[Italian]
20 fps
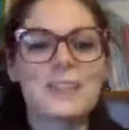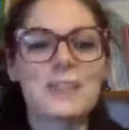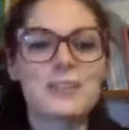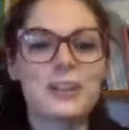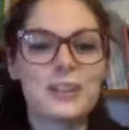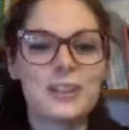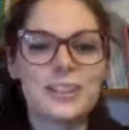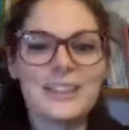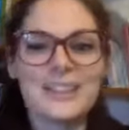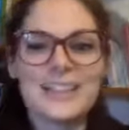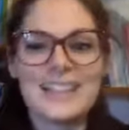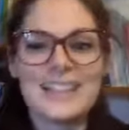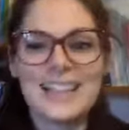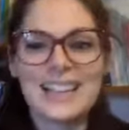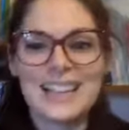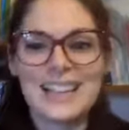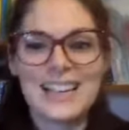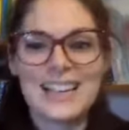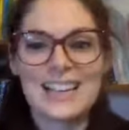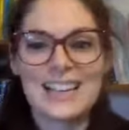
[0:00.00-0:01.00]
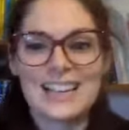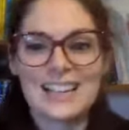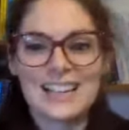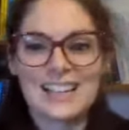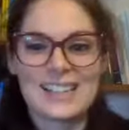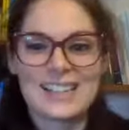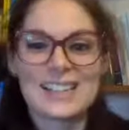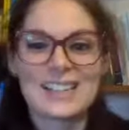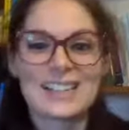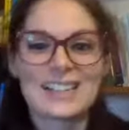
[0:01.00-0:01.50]
fondi
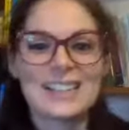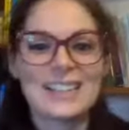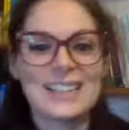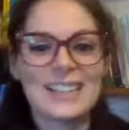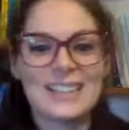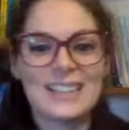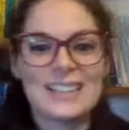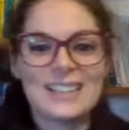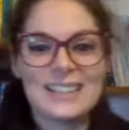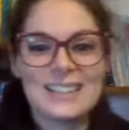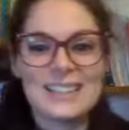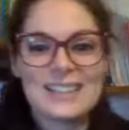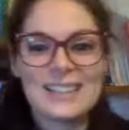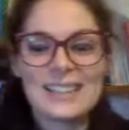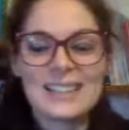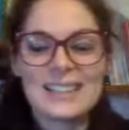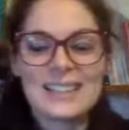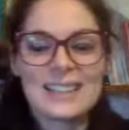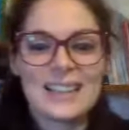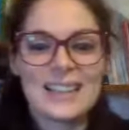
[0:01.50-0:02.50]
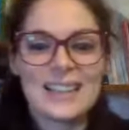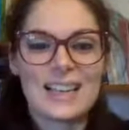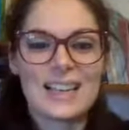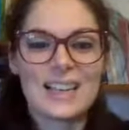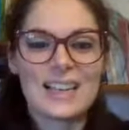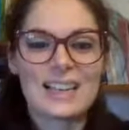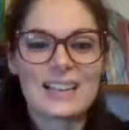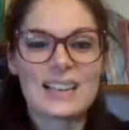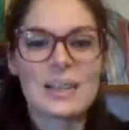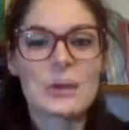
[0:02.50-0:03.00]
della,
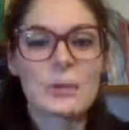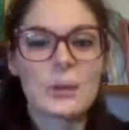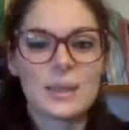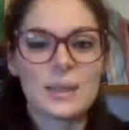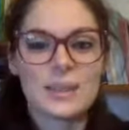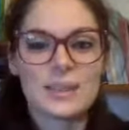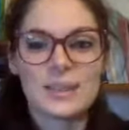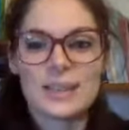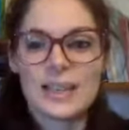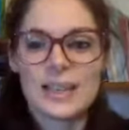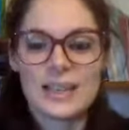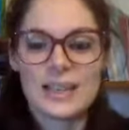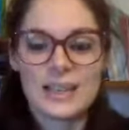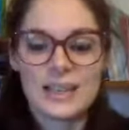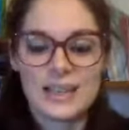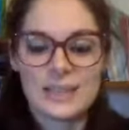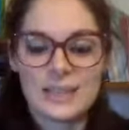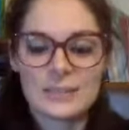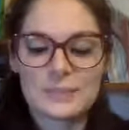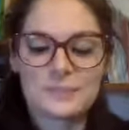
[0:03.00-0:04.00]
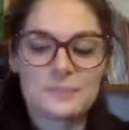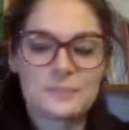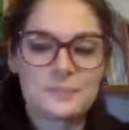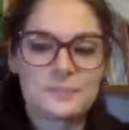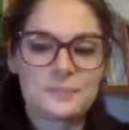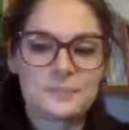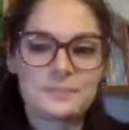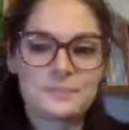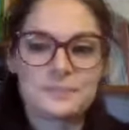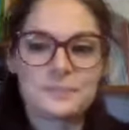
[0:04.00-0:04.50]
della, del quadro, della,
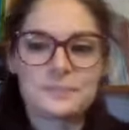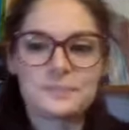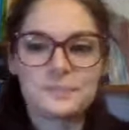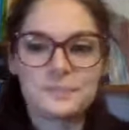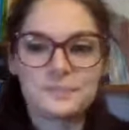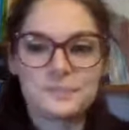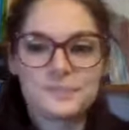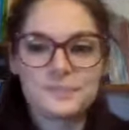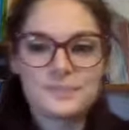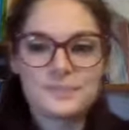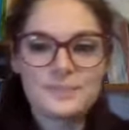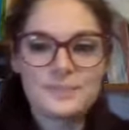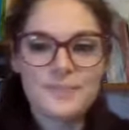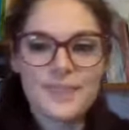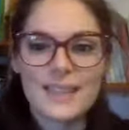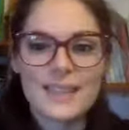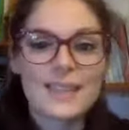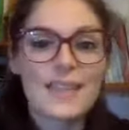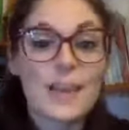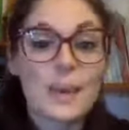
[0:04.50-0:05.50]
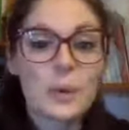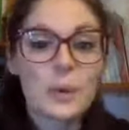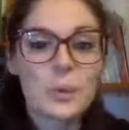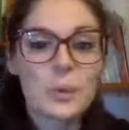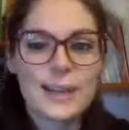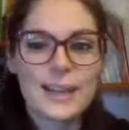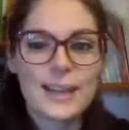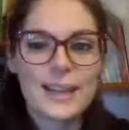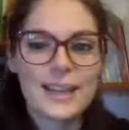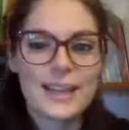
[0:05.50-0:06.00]
mm, della
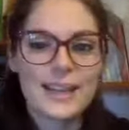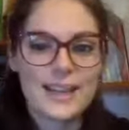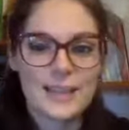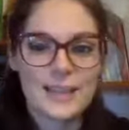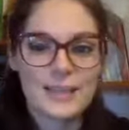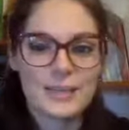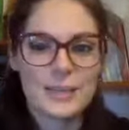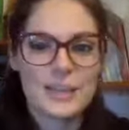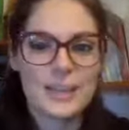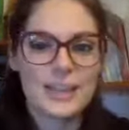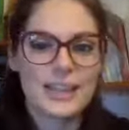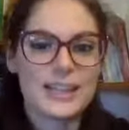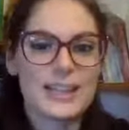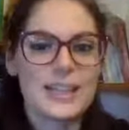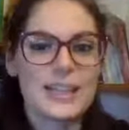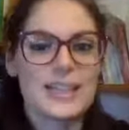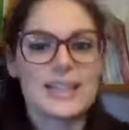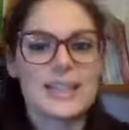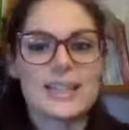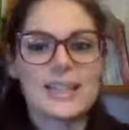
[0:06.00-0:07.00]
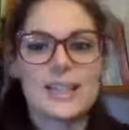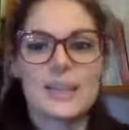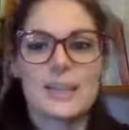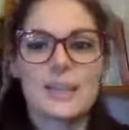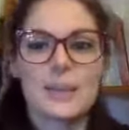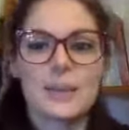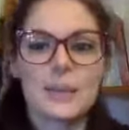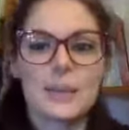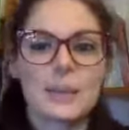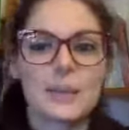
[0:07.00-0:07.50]
Wicca milanese,
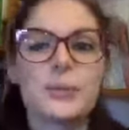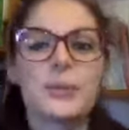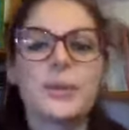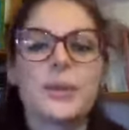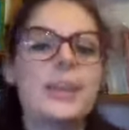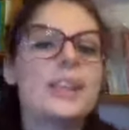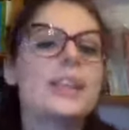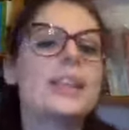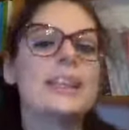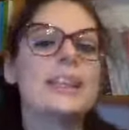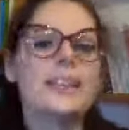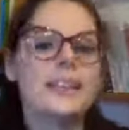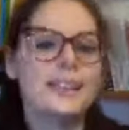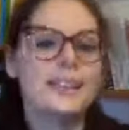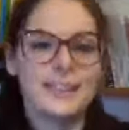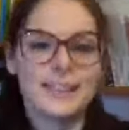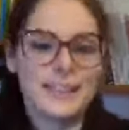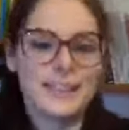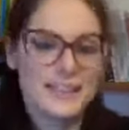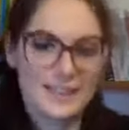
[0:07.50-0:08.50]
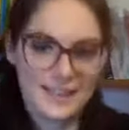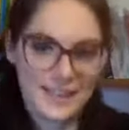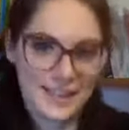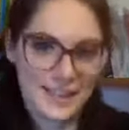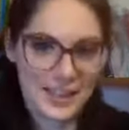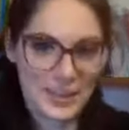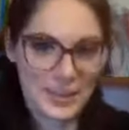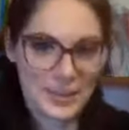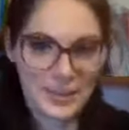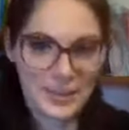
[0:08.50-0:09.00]
per cui eh,
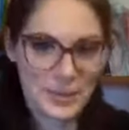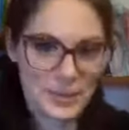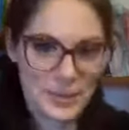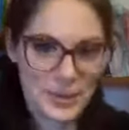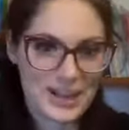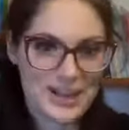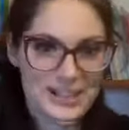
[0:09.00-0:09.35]
eccomi qua.